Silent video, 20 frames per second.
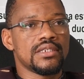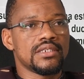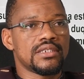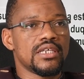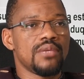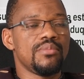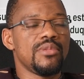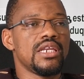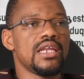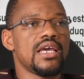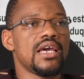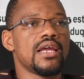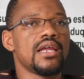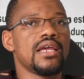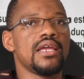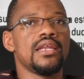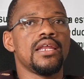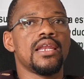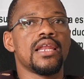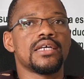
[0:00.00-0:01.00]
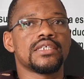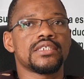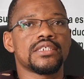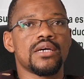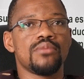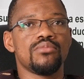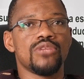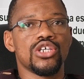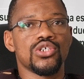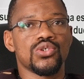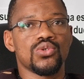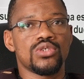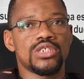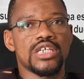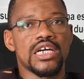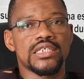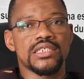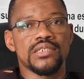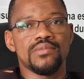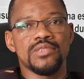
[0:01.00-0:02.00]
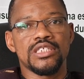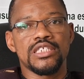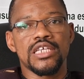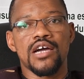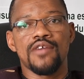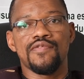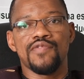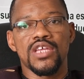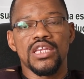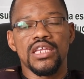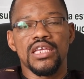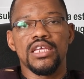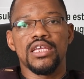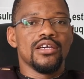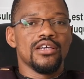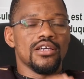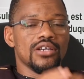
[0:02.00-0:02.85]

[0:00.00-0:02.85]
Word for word: séminaire et de l'ensemble des autres activités à venir.